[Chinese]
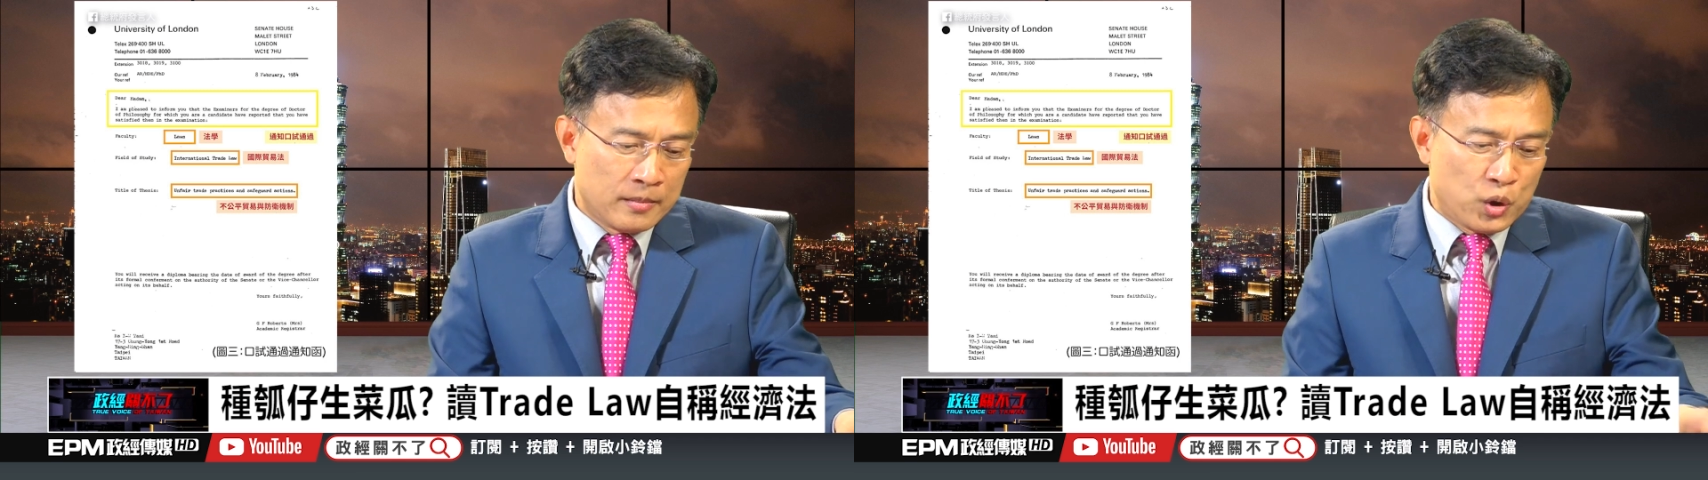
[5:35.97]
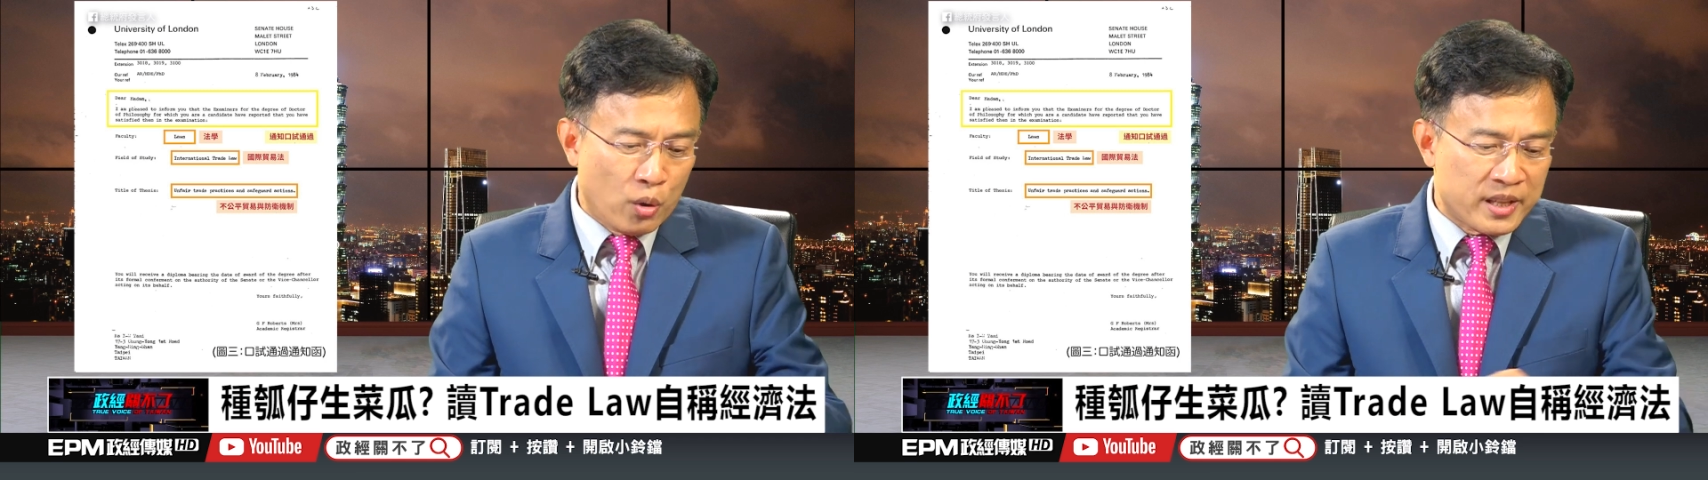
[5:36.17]

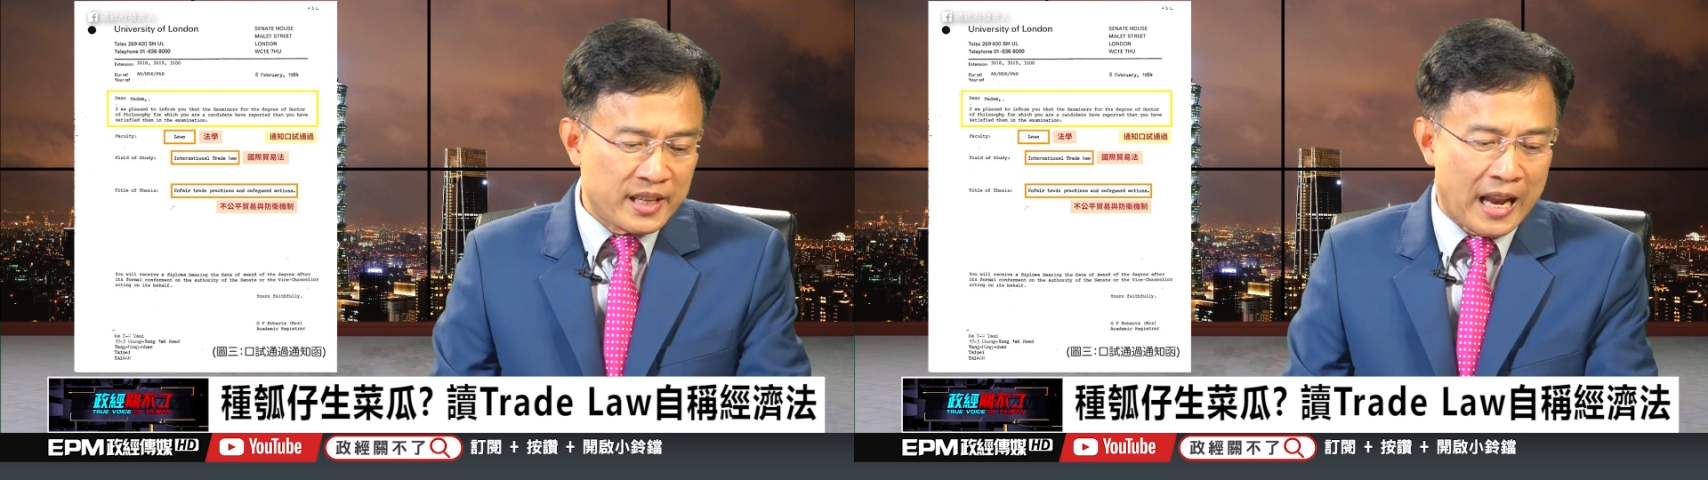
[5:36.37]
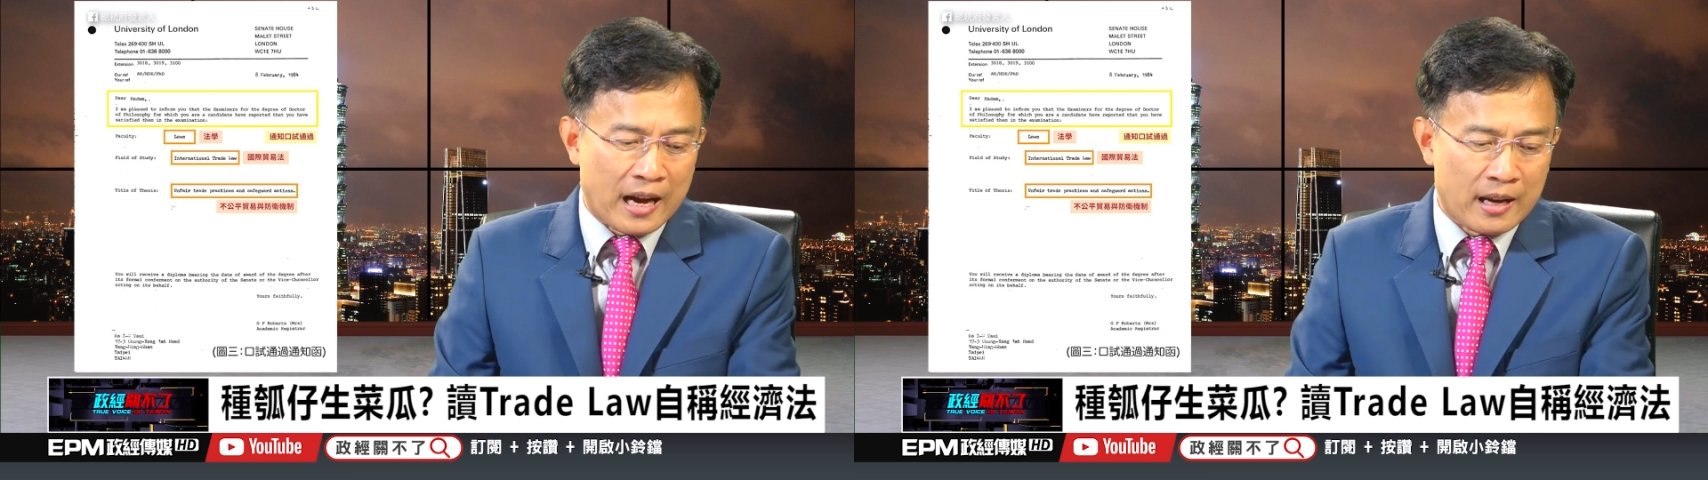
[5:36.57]
臭西
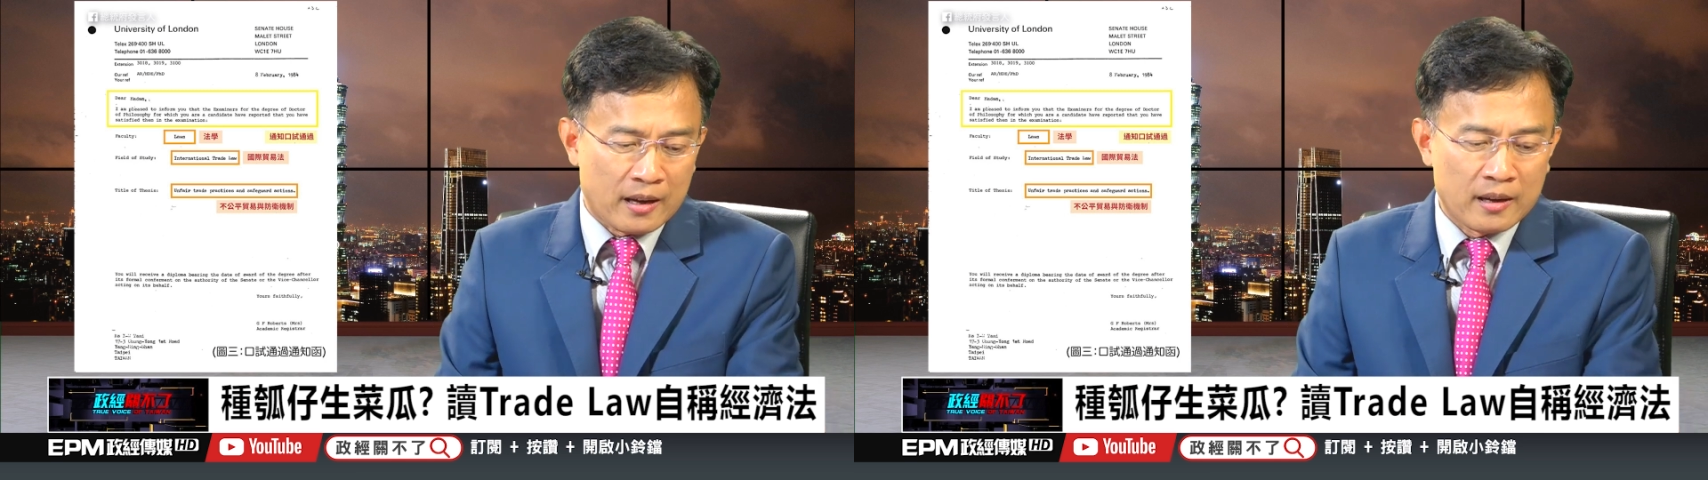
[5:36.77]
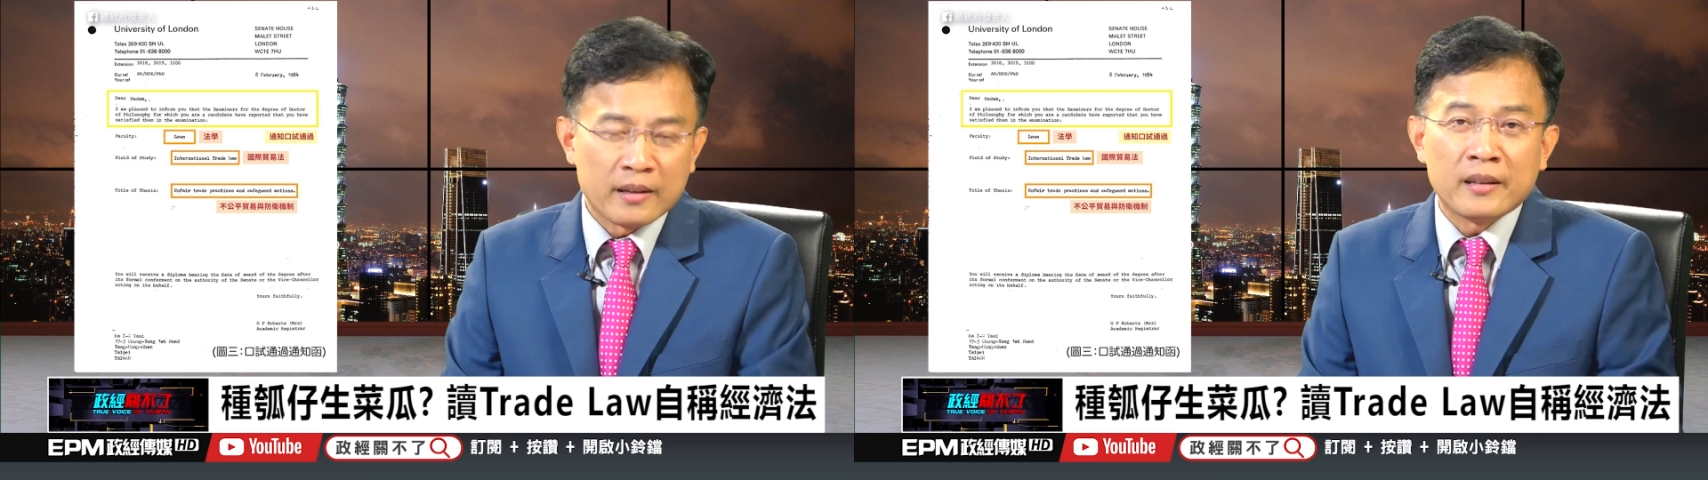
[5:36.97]
郎啊！
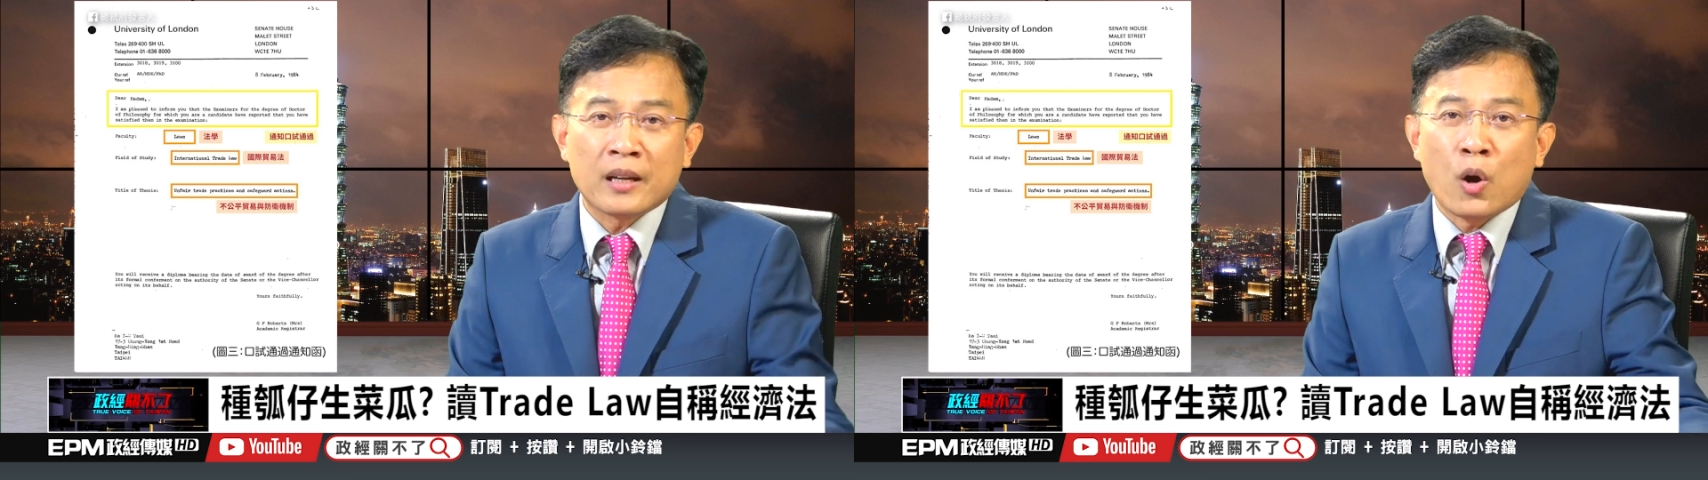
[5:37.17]
你的